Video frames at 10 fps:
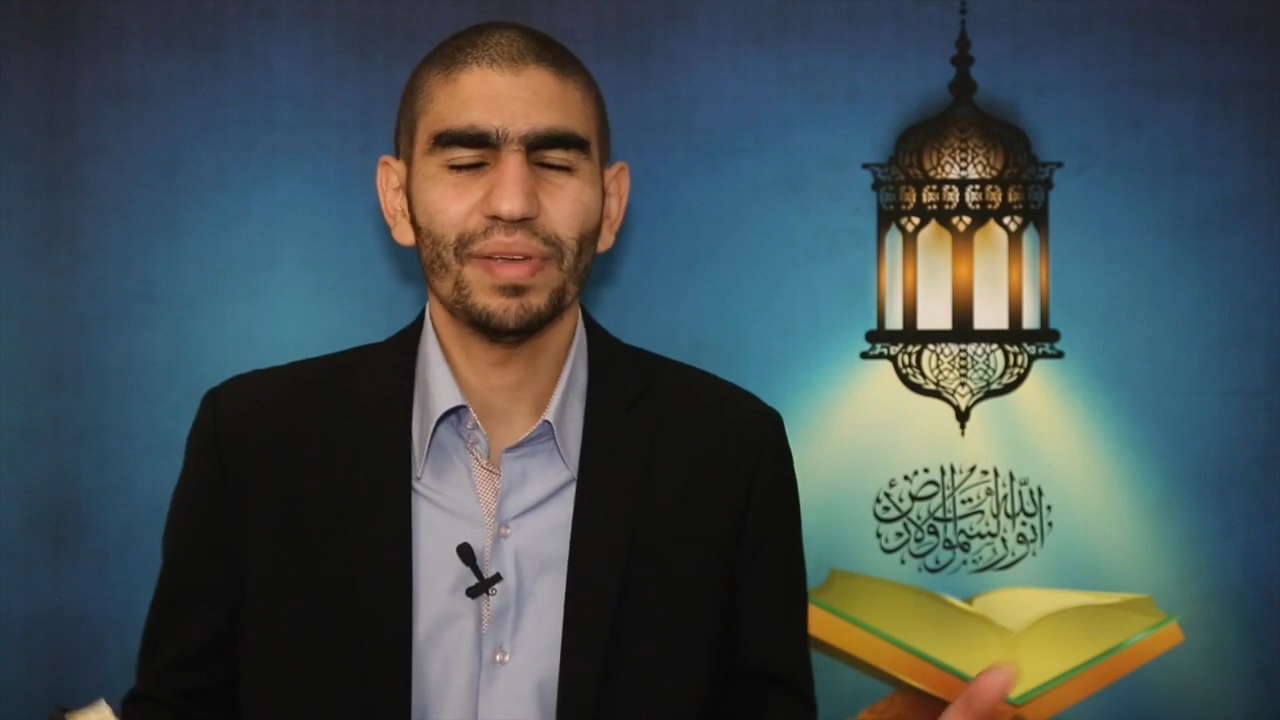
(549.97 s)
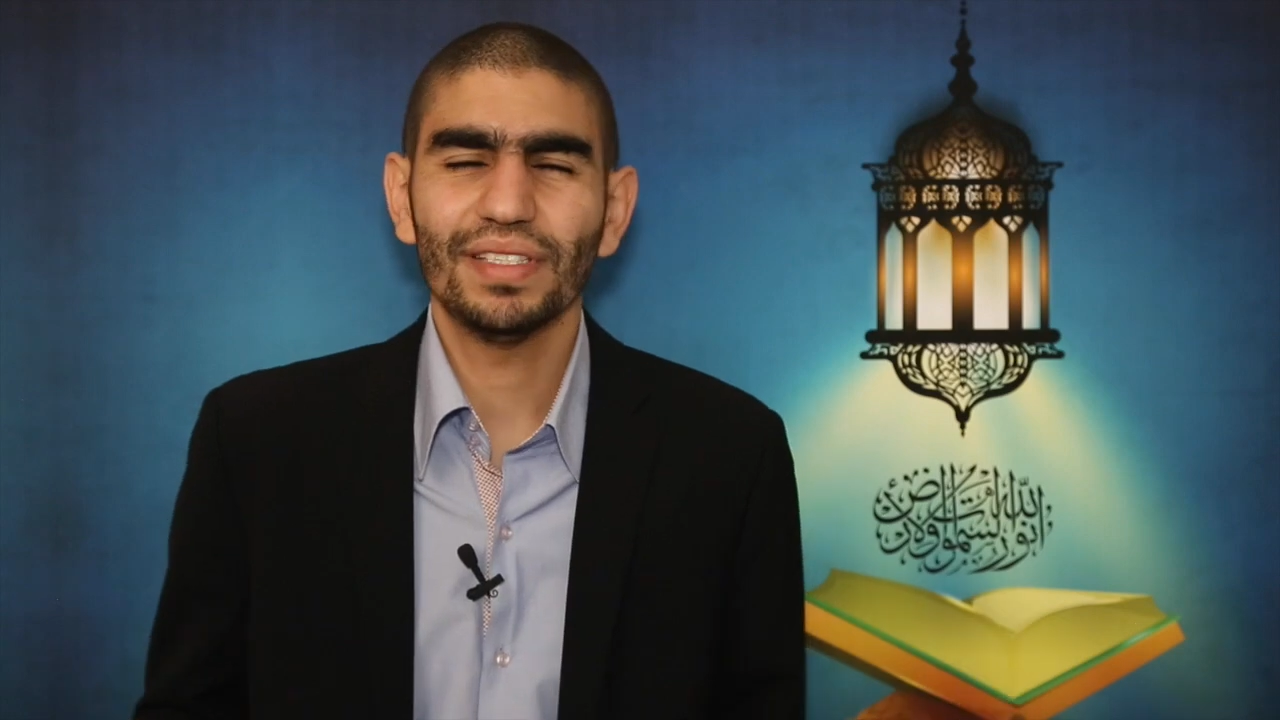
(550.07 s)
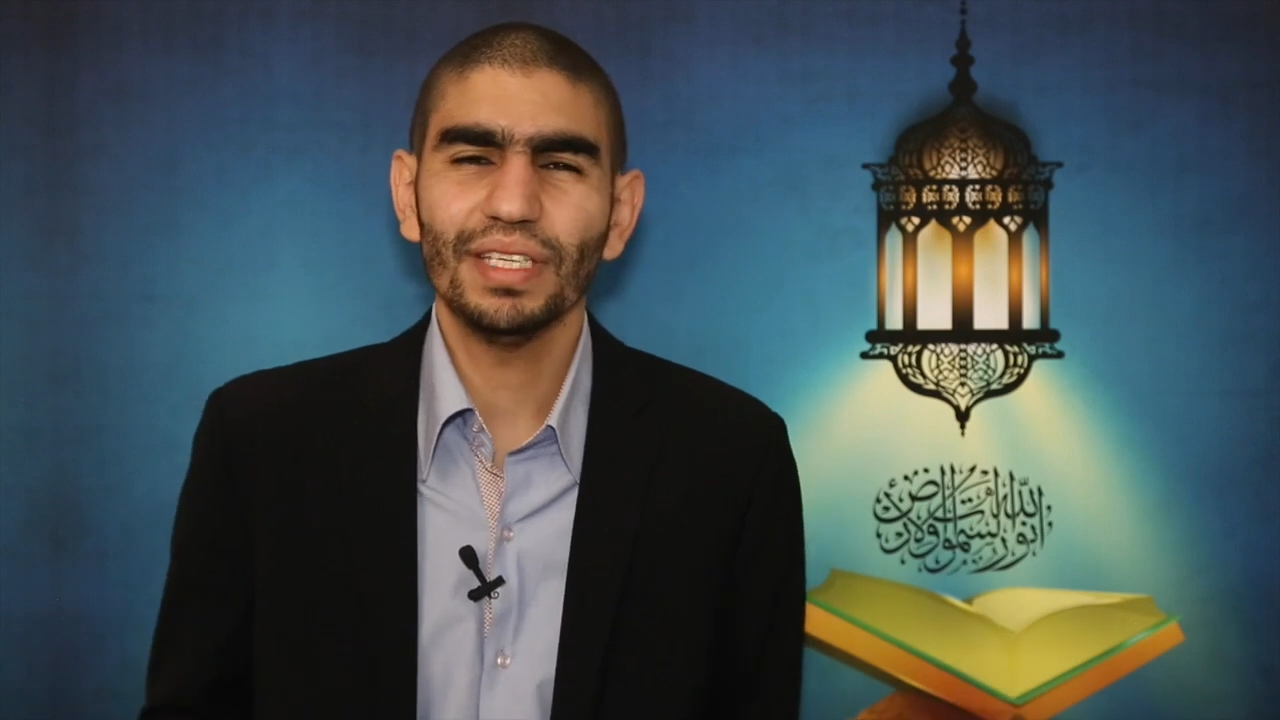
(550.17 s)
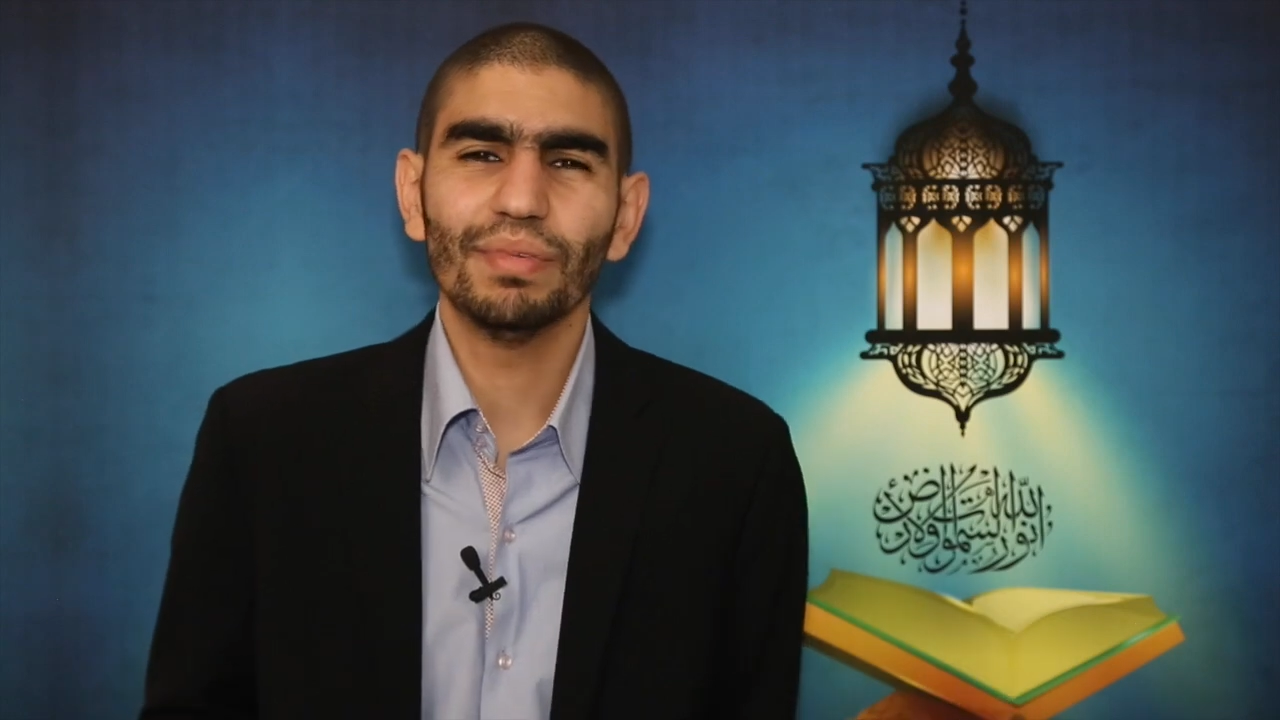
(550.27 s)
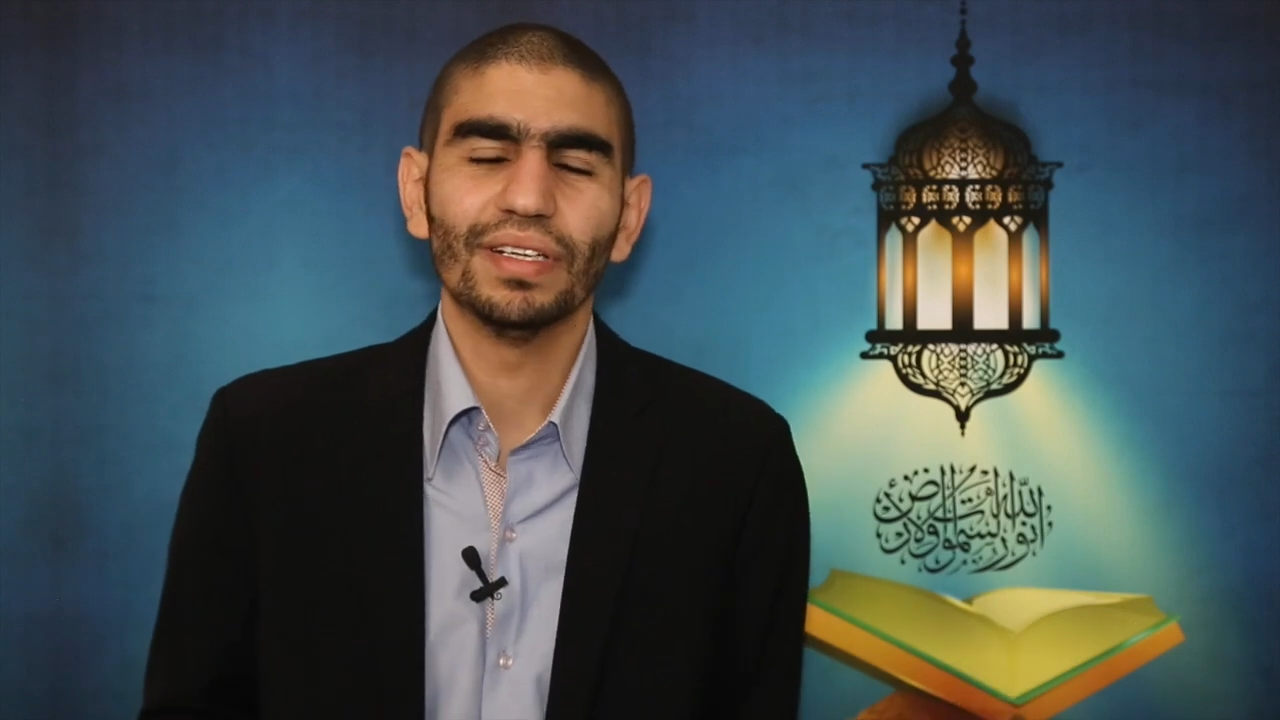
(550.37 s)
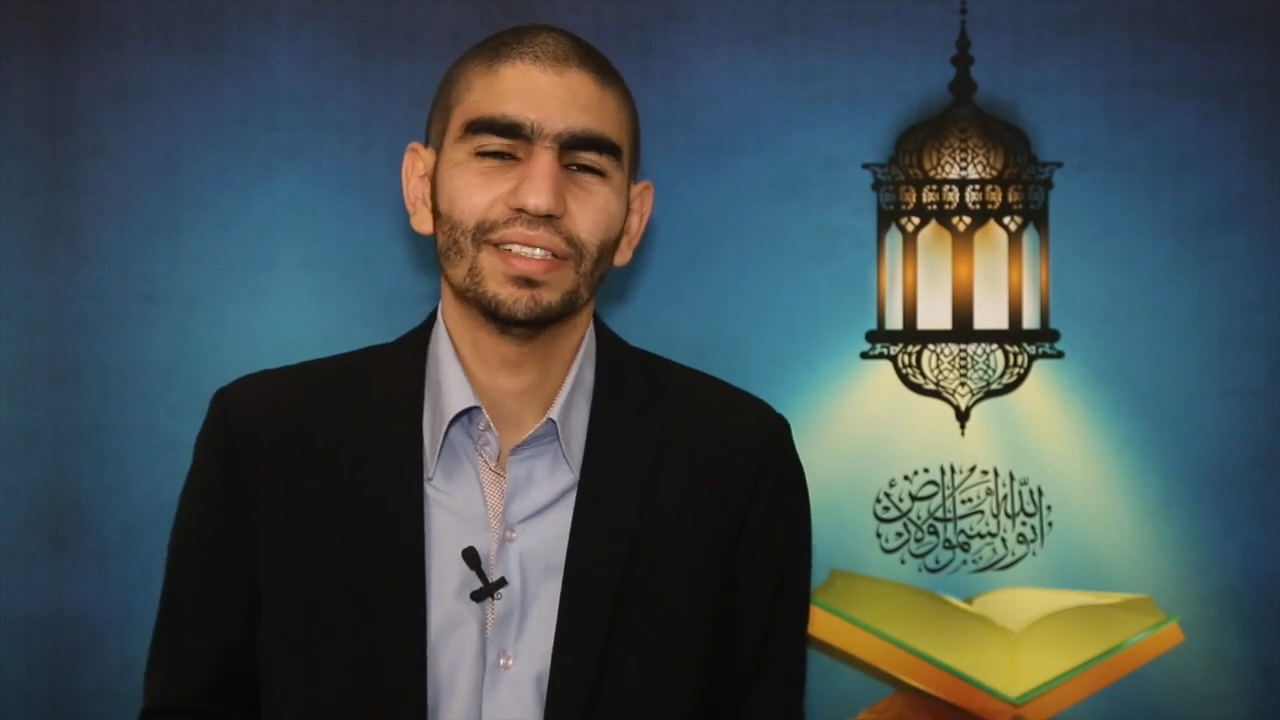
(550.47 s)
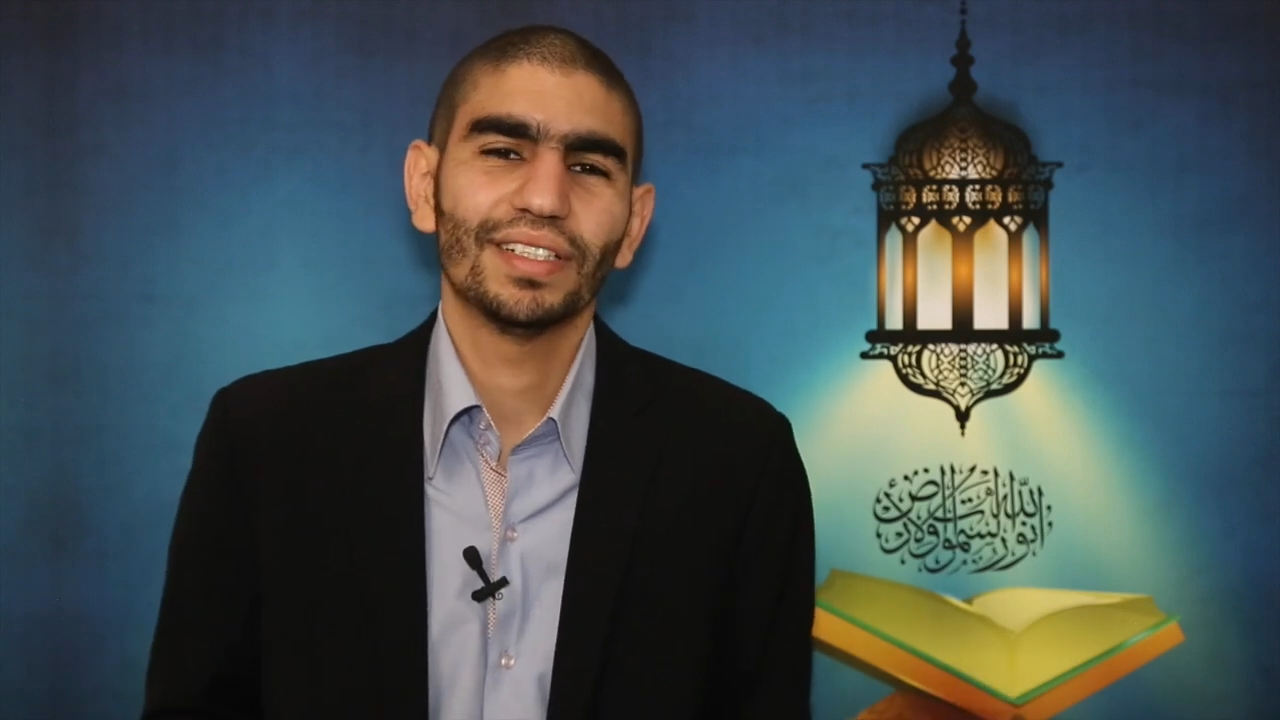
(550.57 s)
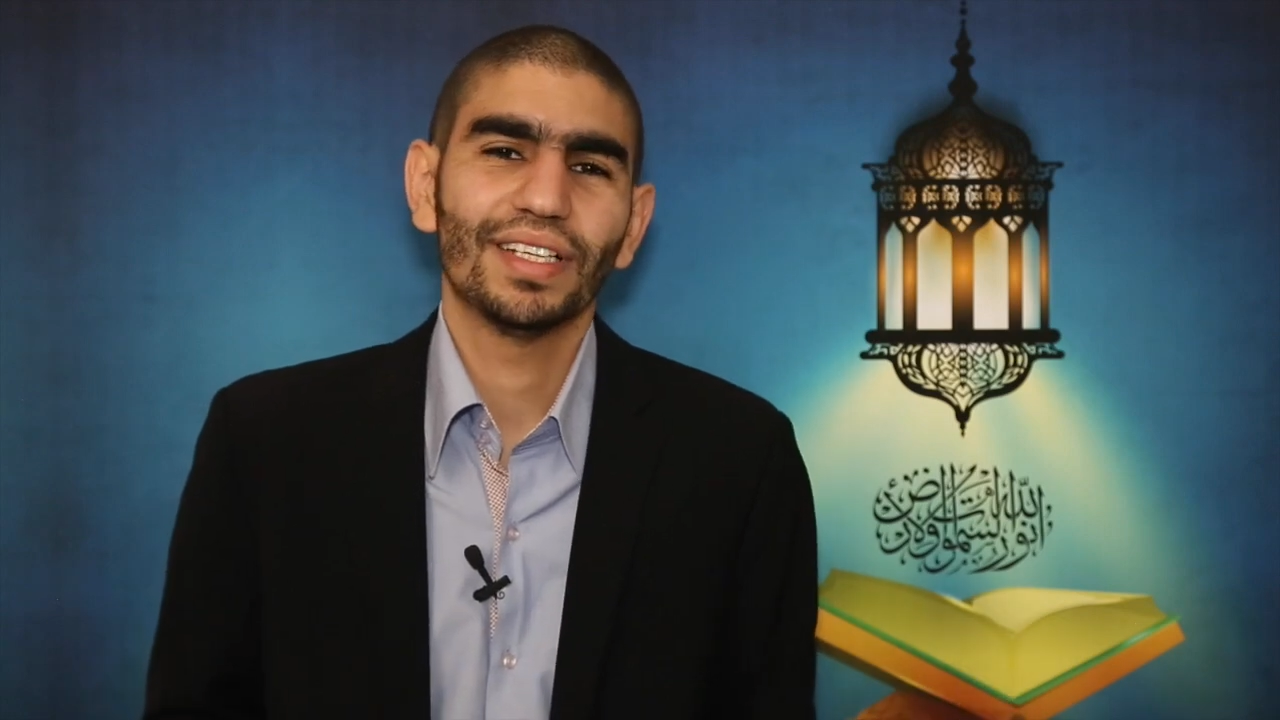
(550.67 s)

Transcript: paisible.